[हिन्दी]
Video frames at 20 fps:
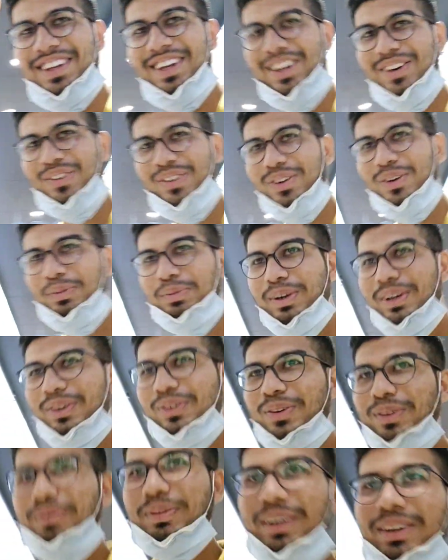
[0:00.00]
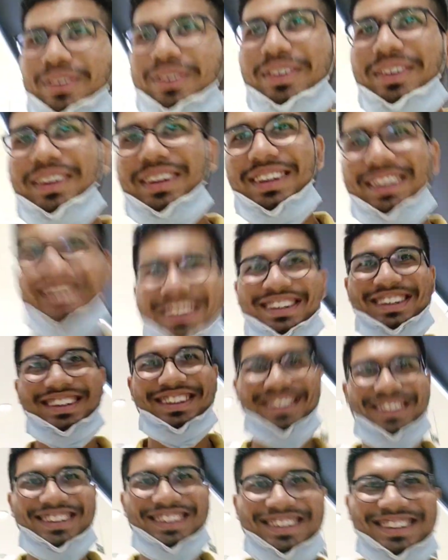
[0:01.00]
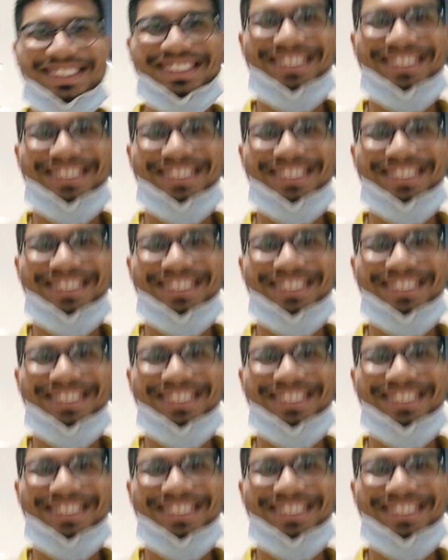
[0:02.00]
लिए आप तो नहीं ले रहे आप तो इसी क्या वाले ना